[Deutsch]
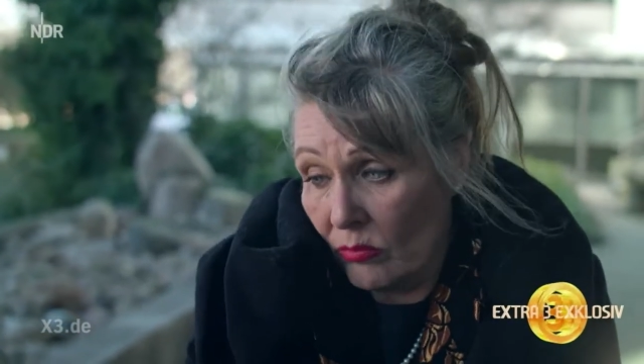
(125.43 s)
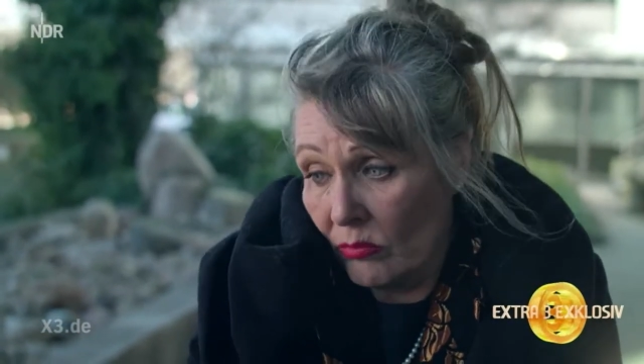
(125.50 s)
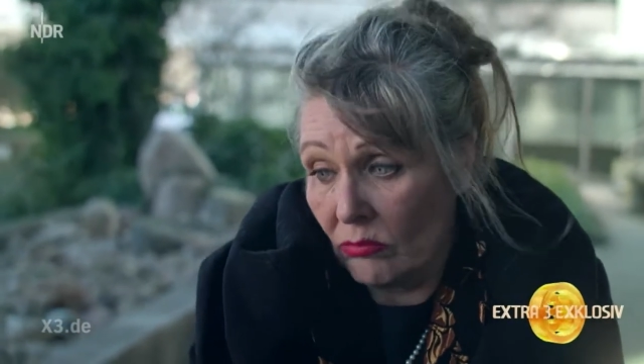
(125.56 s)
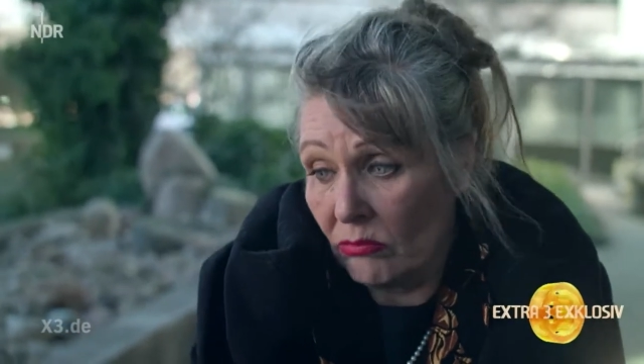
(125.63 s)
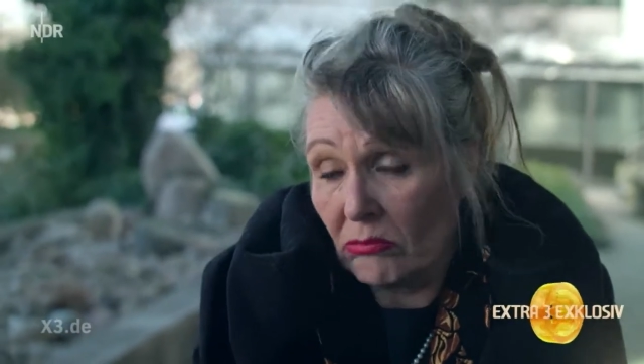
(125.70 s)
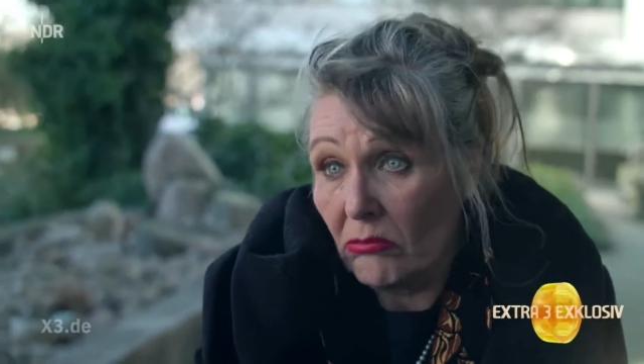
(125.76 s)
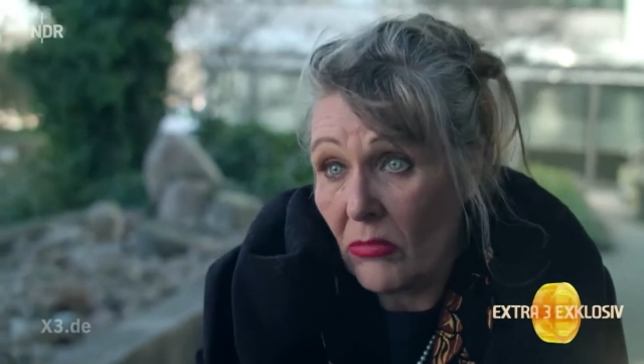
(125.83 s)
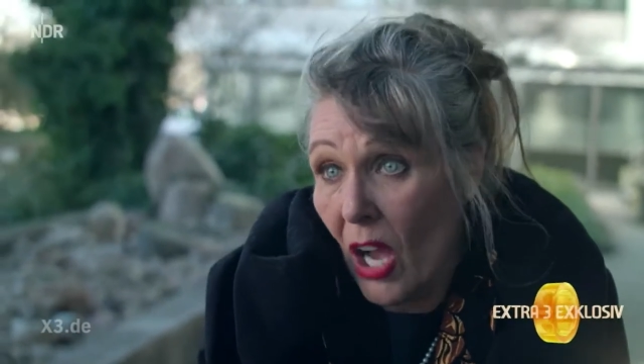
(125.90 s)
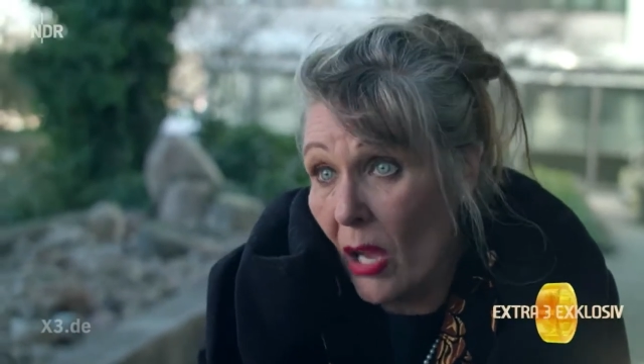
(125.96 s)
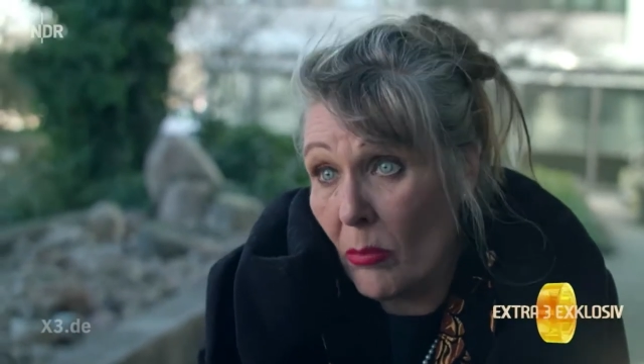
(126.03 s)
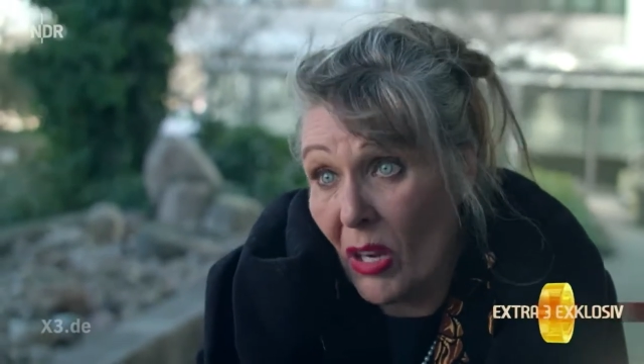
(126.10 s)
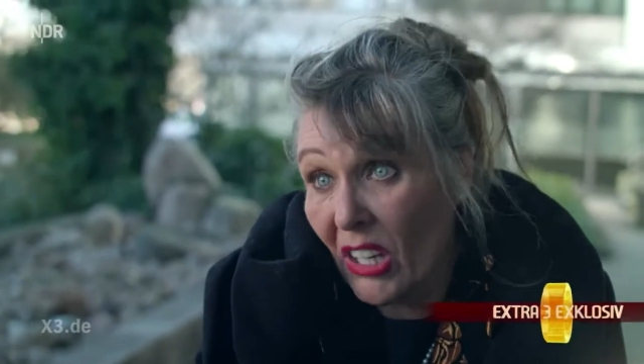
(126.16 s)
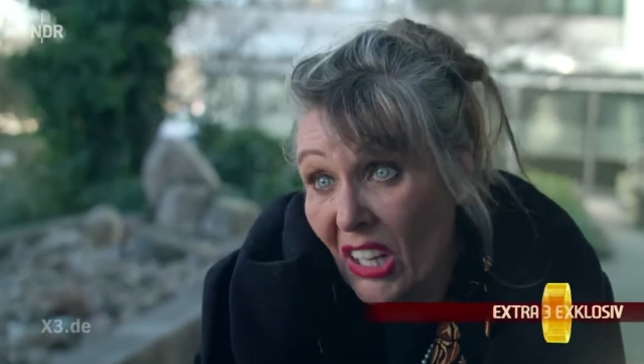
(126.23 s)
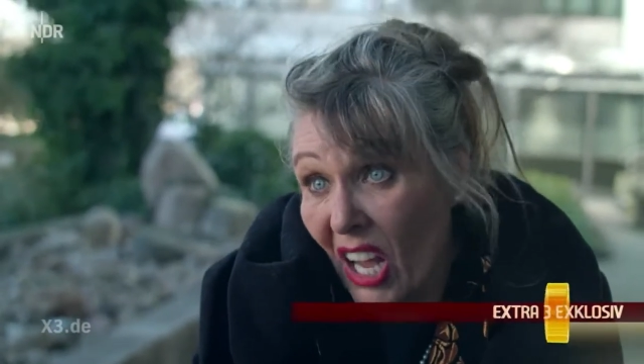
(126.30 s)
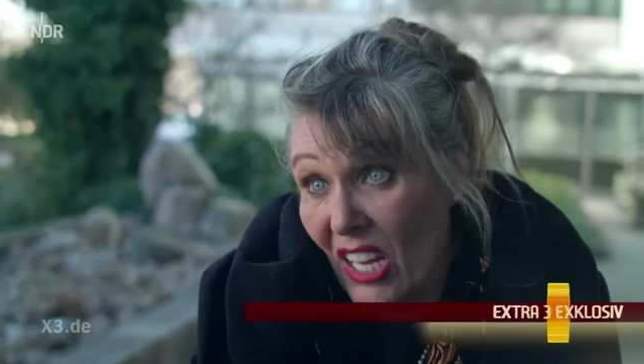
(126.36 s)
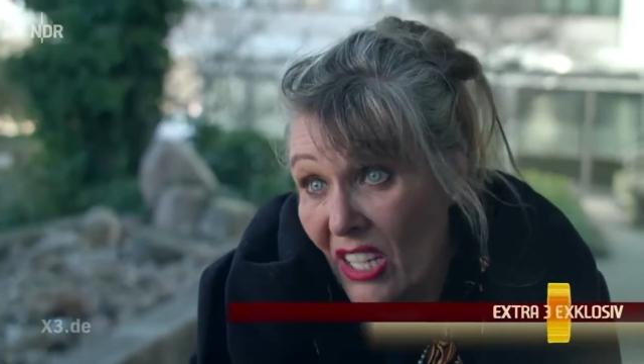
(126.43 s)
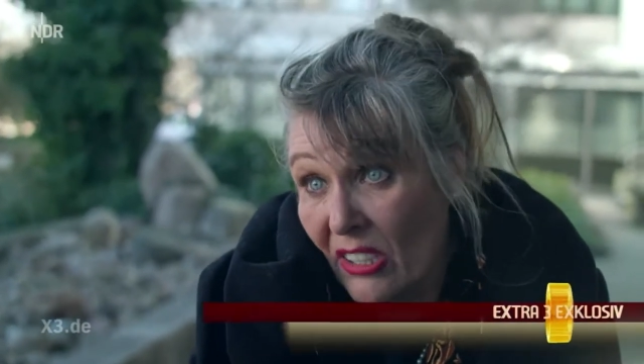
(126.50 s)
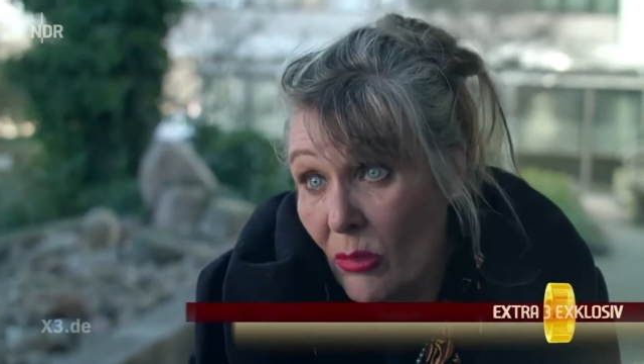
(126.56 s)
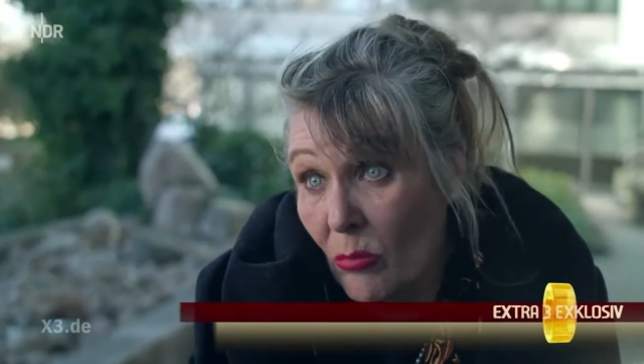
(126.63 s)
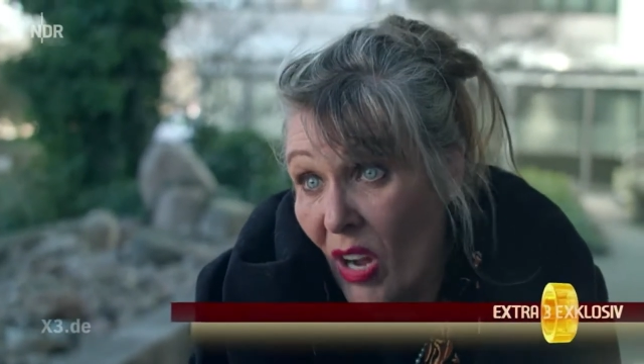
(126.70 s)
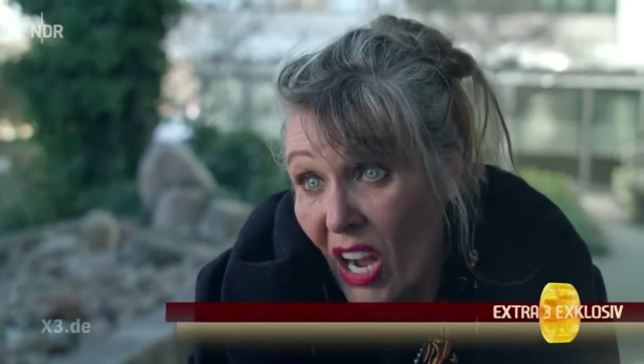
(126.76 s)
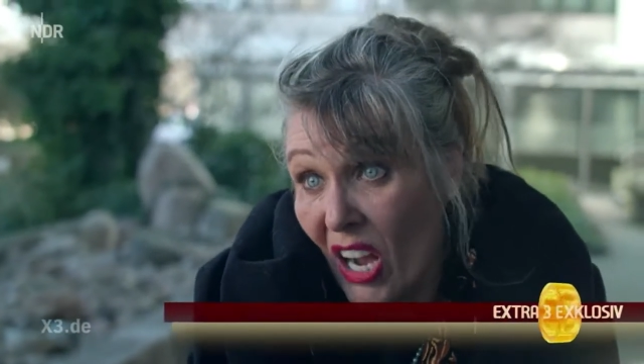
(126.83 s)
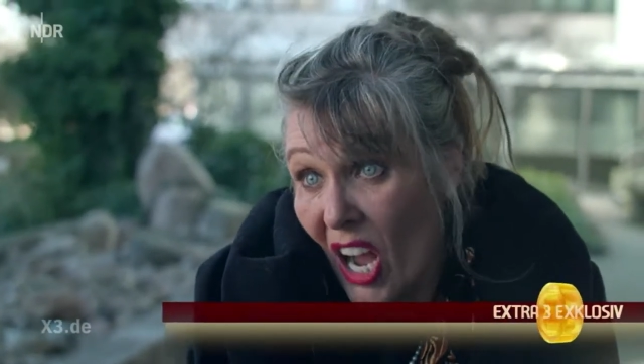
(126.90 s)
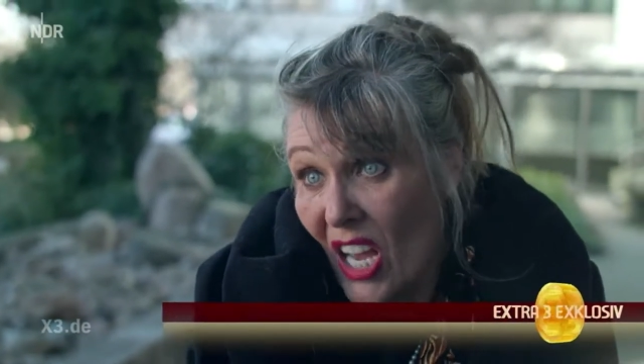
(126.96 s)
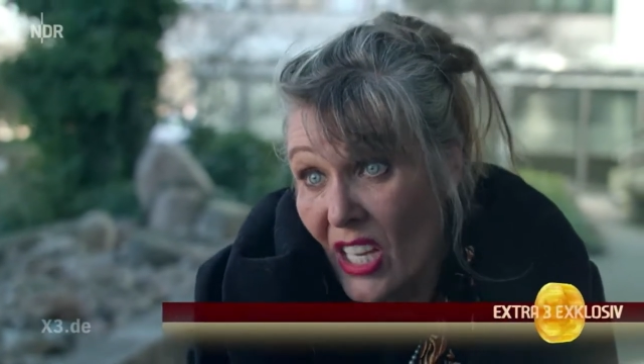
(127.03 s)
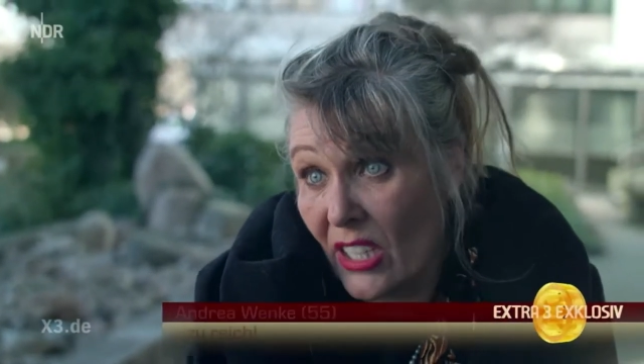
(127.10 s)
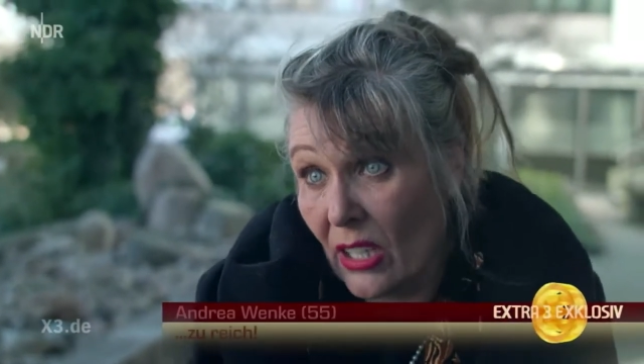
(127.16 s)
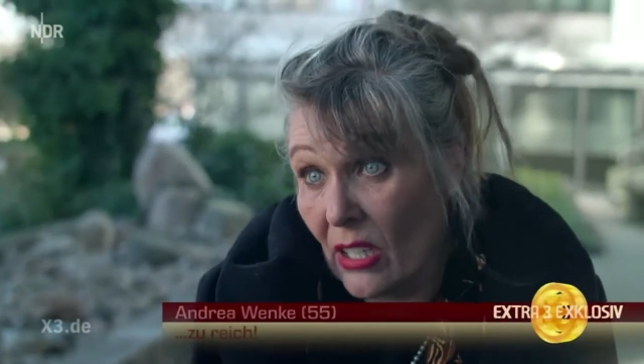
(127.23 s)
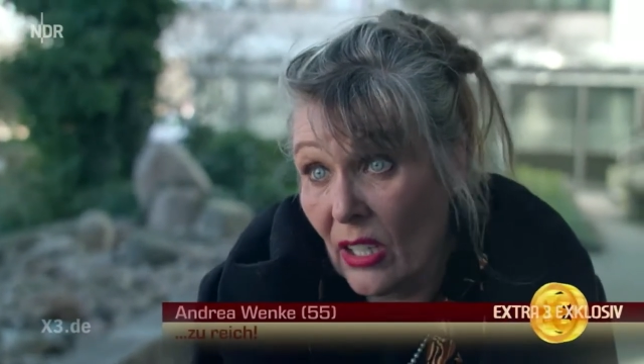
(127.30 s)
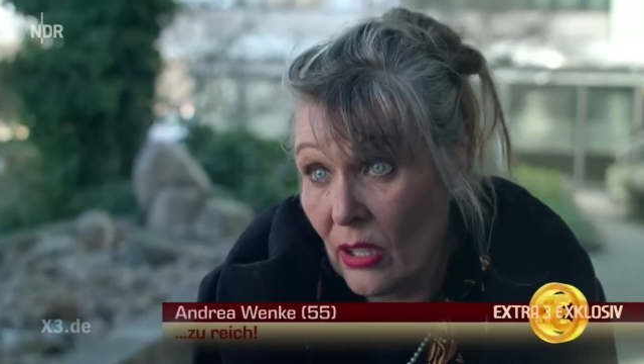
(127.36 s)
Hm, einmal reich, immer
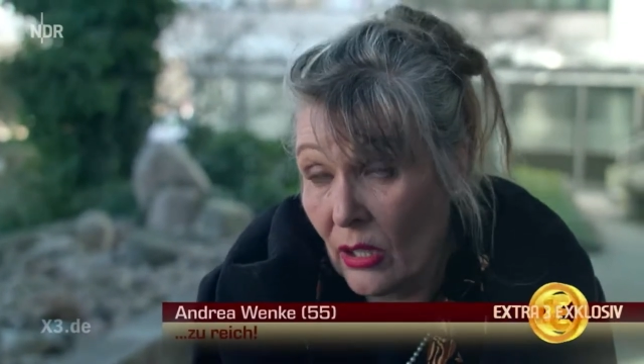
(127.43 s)
reich.